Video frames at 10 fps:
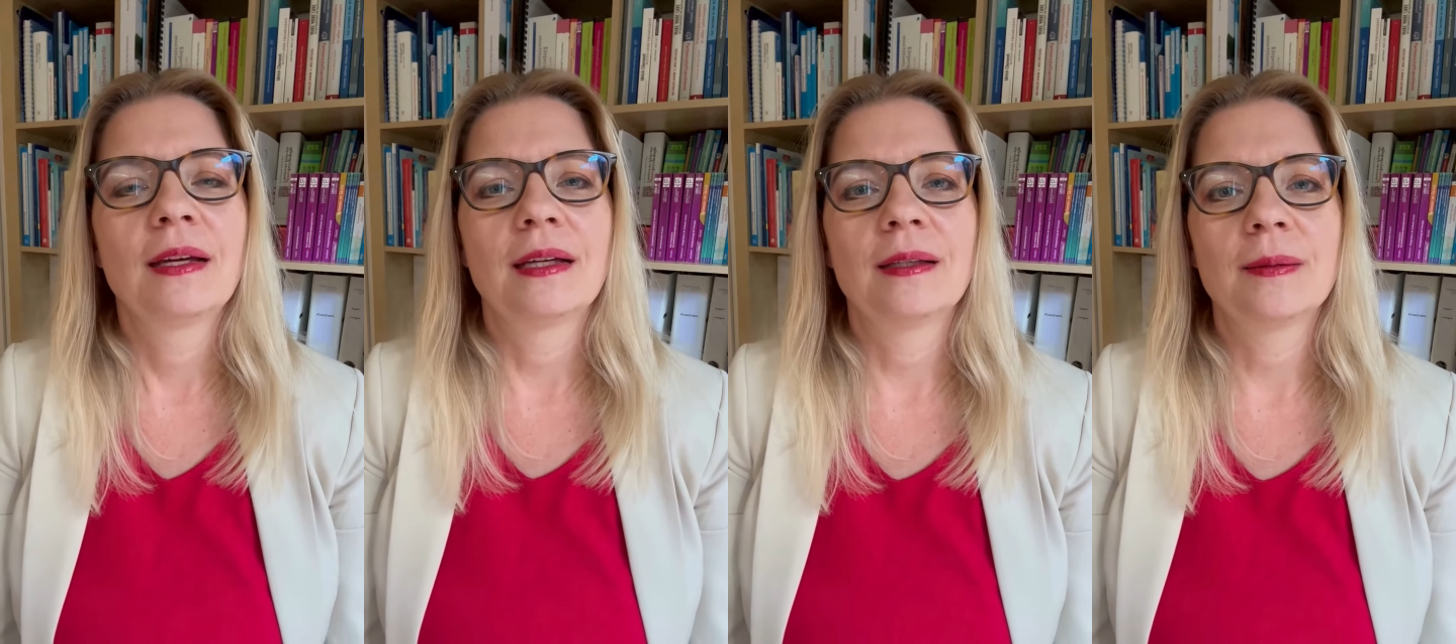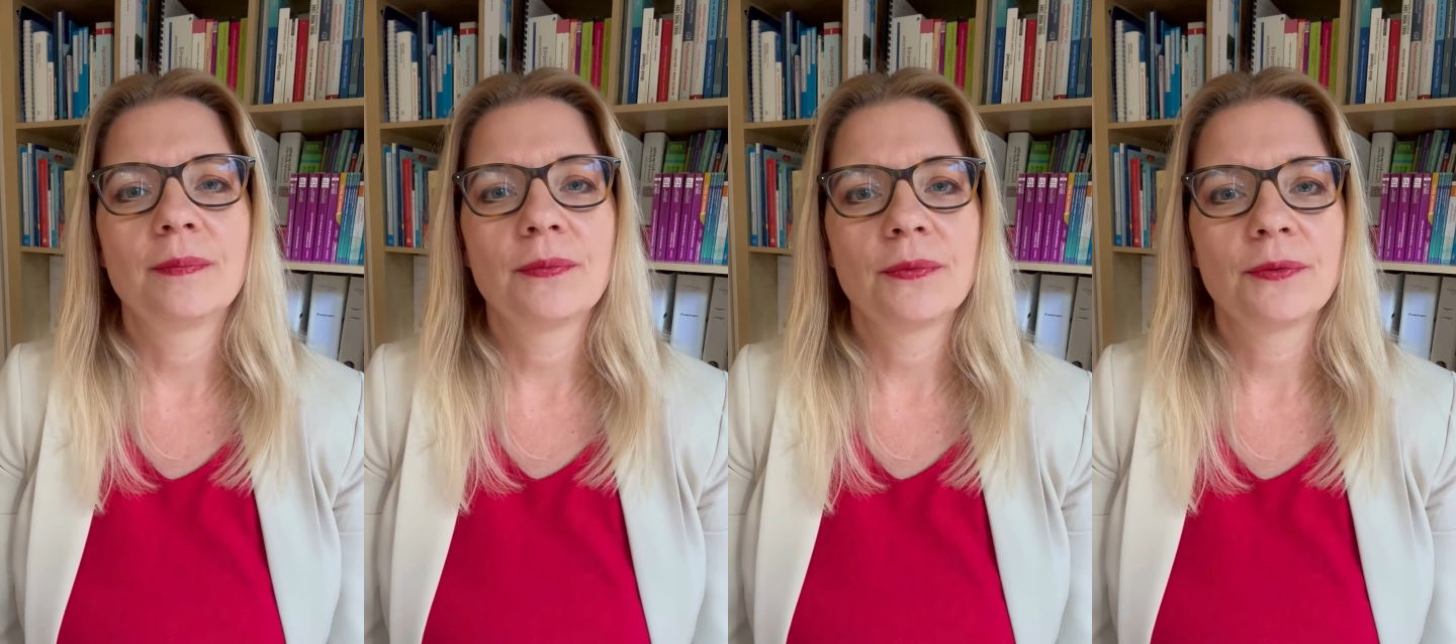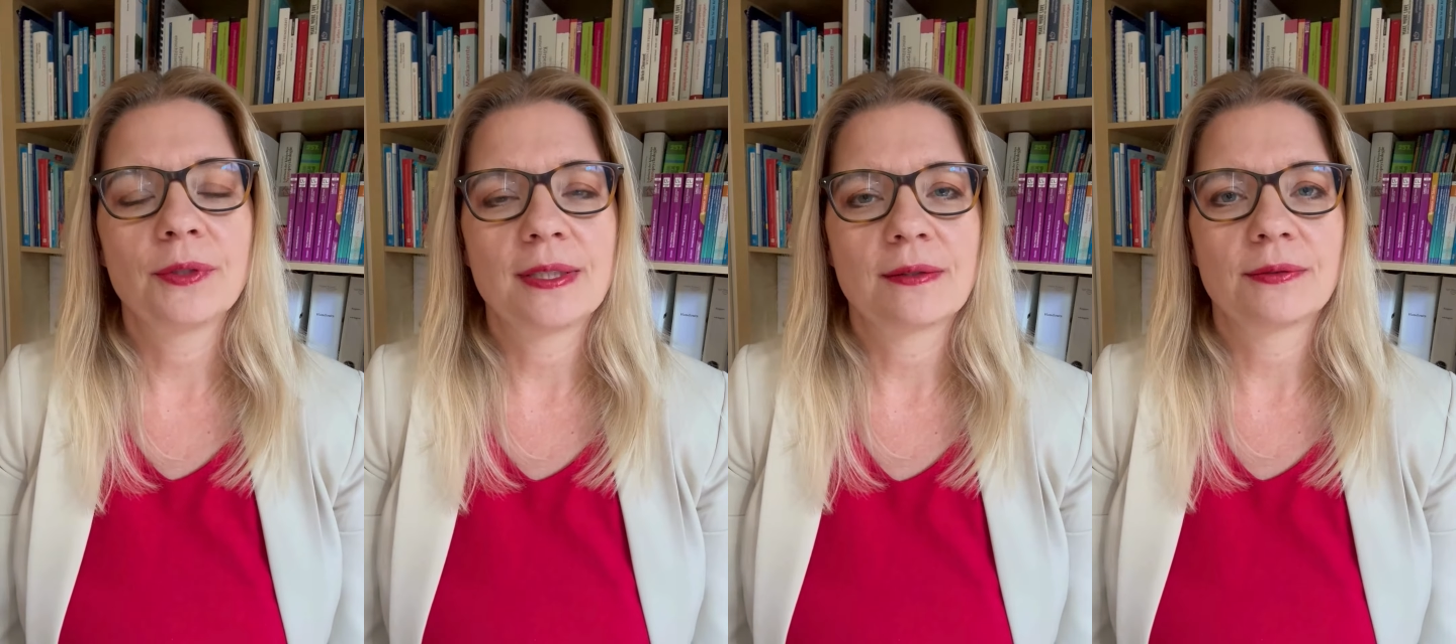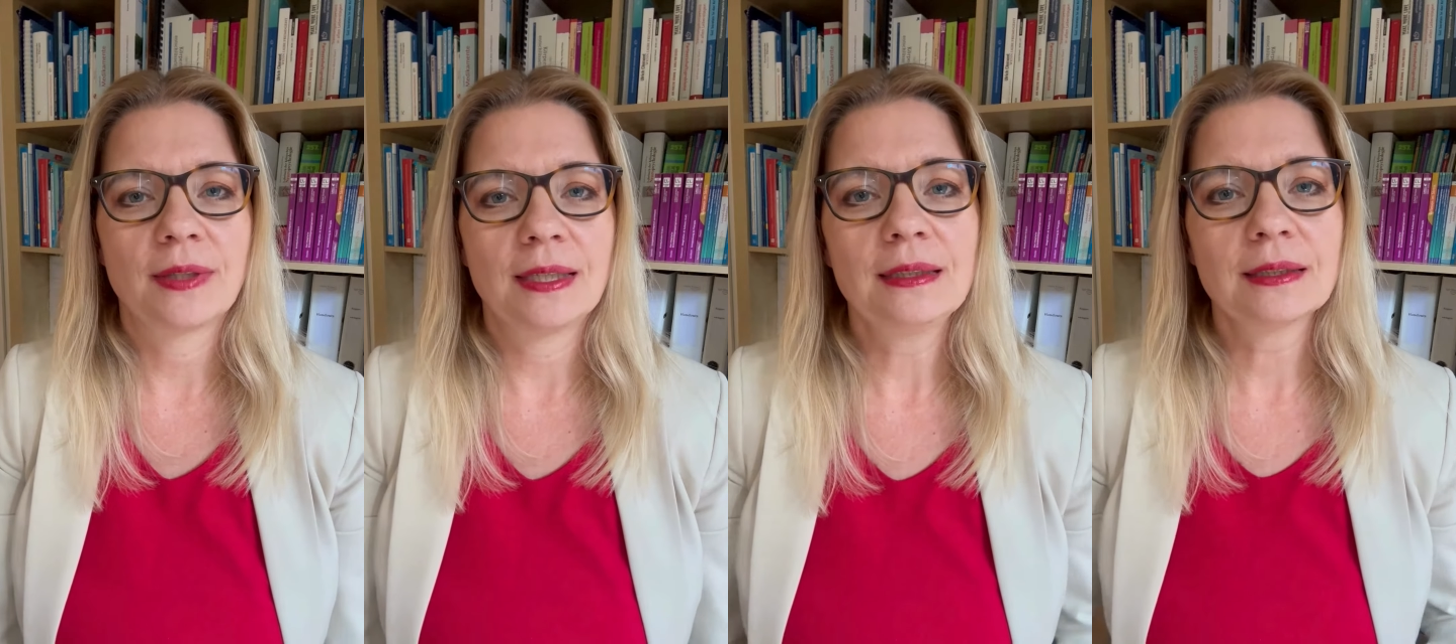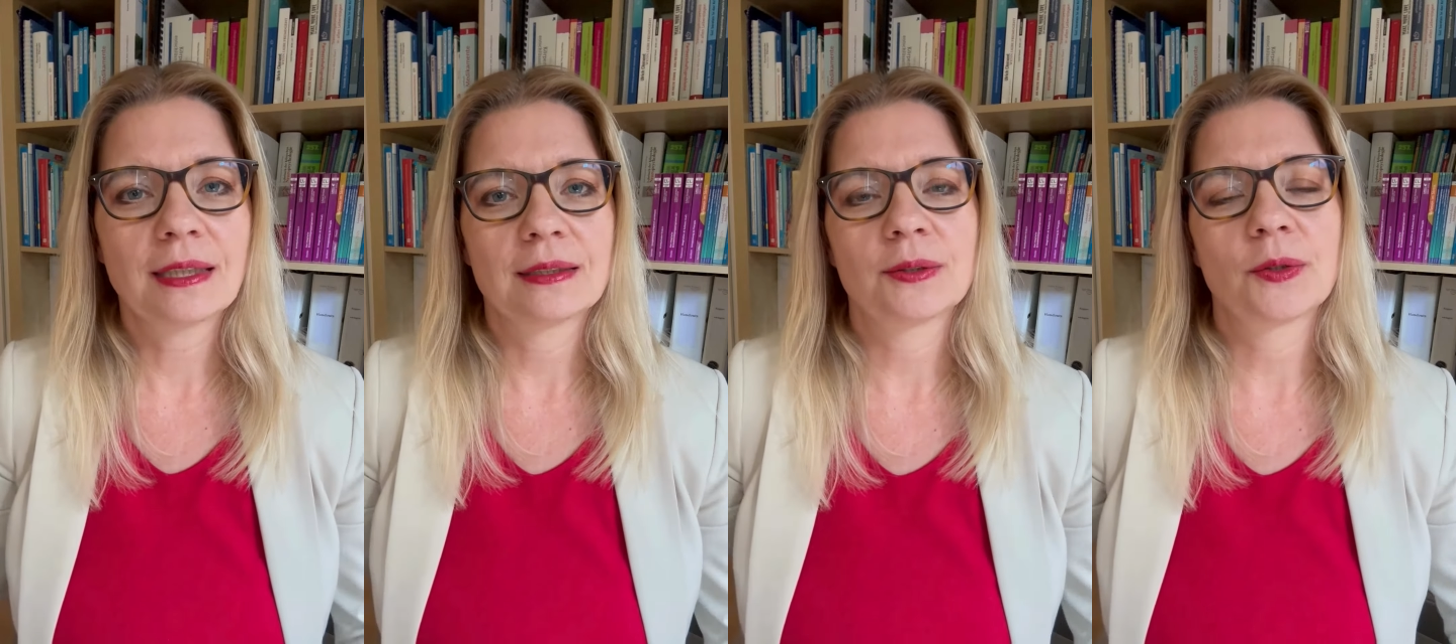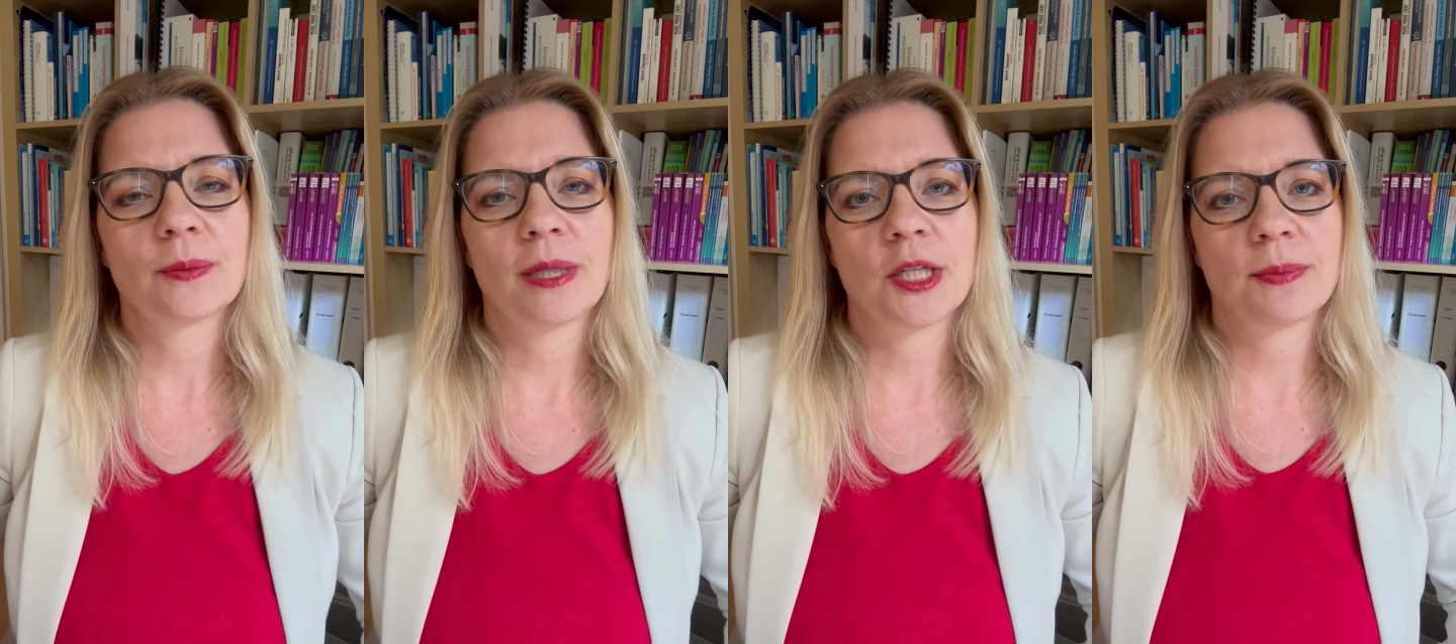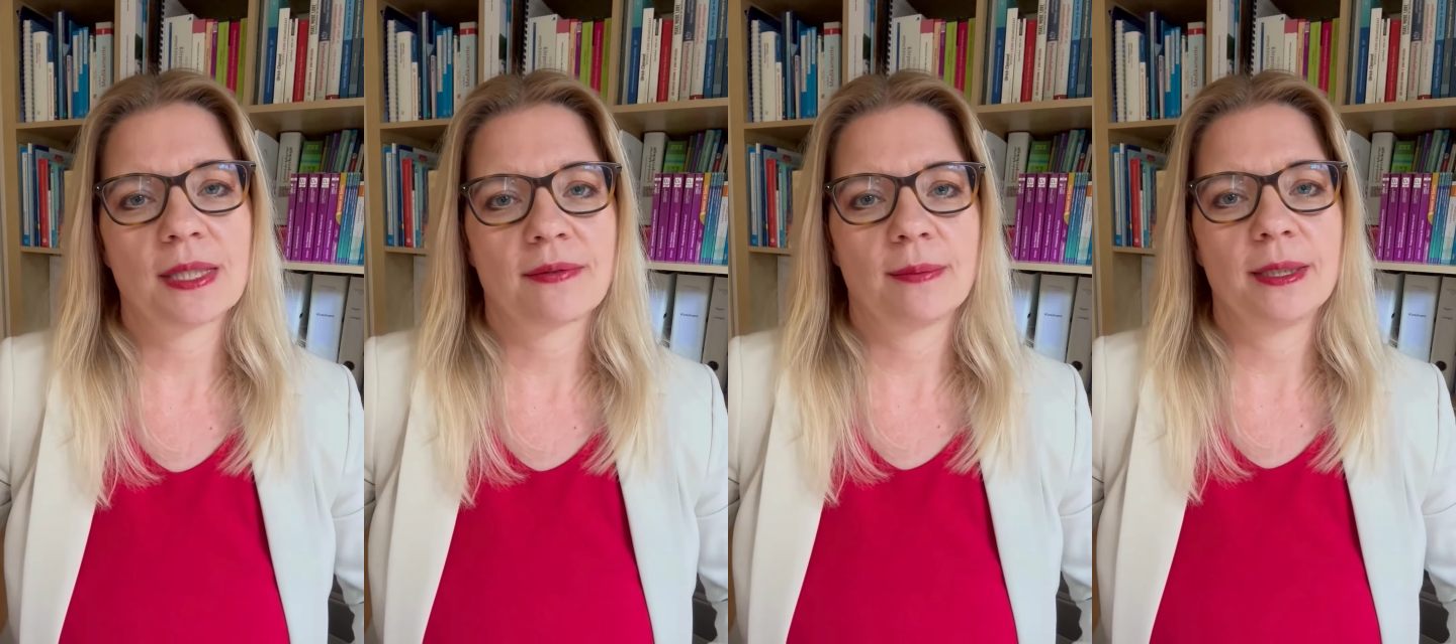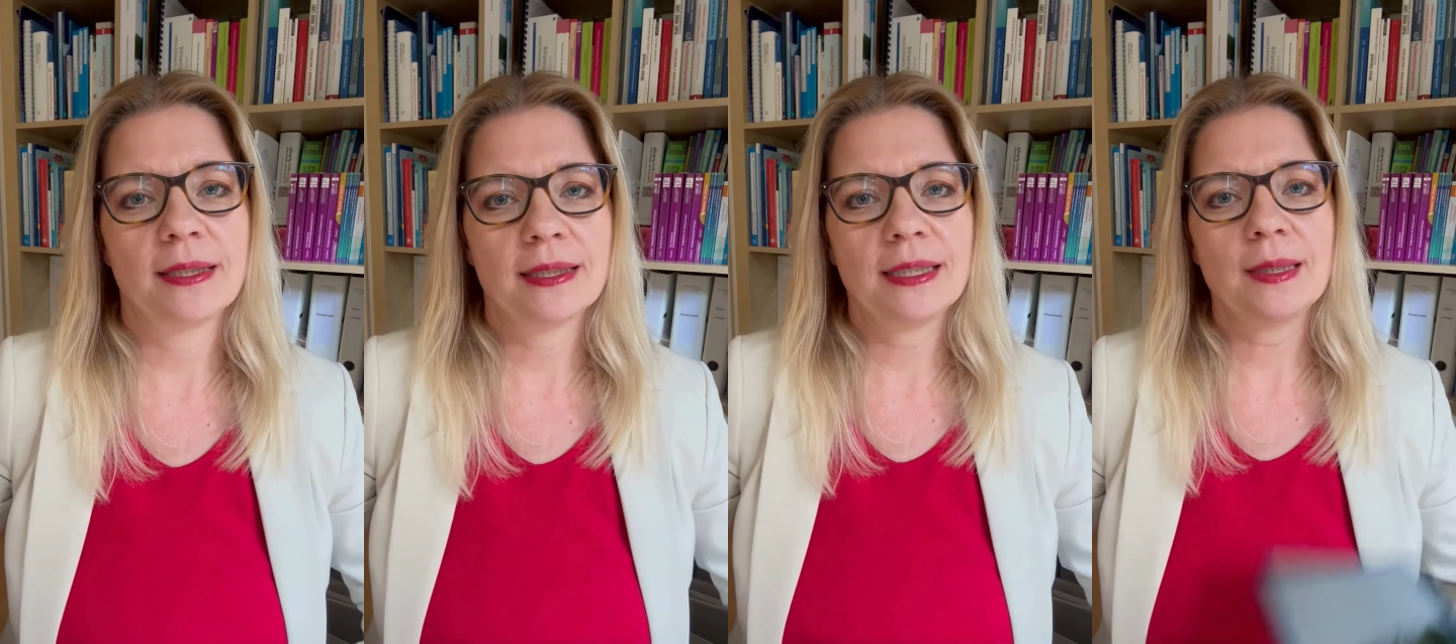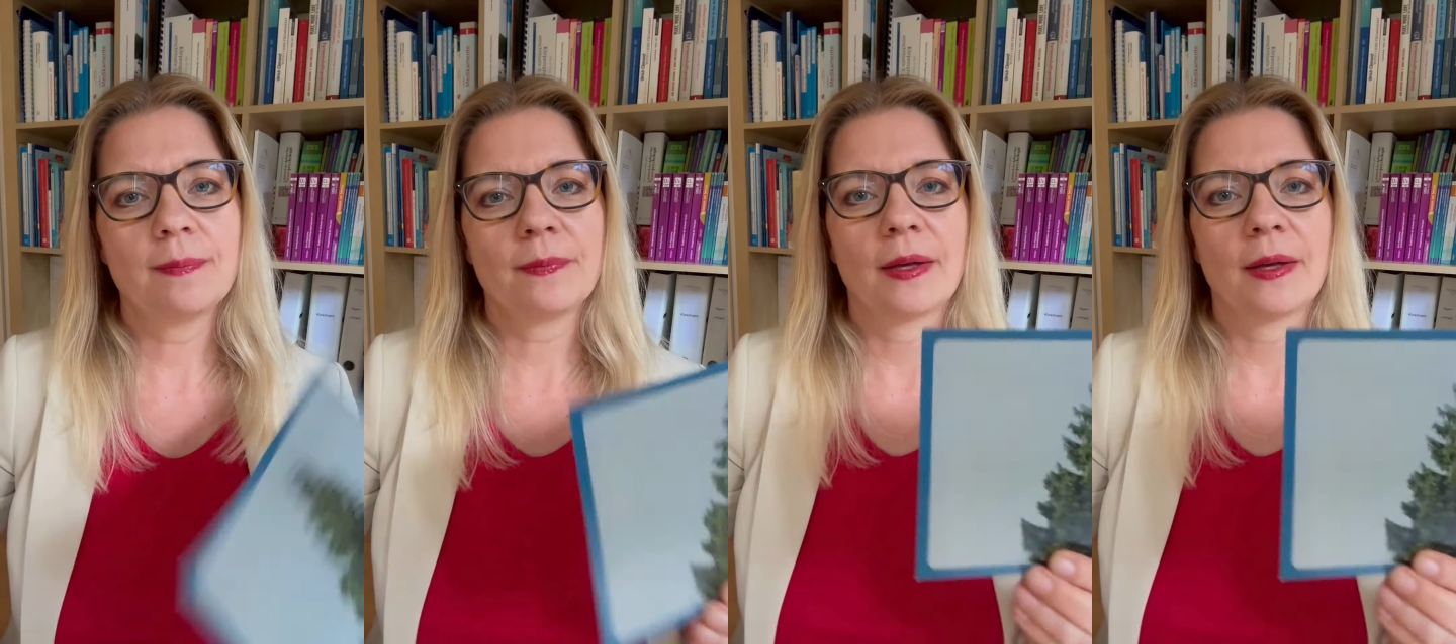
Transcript: Ähm, für diesen Fall kannst du zum Beispiel zwei Bilder nehmen,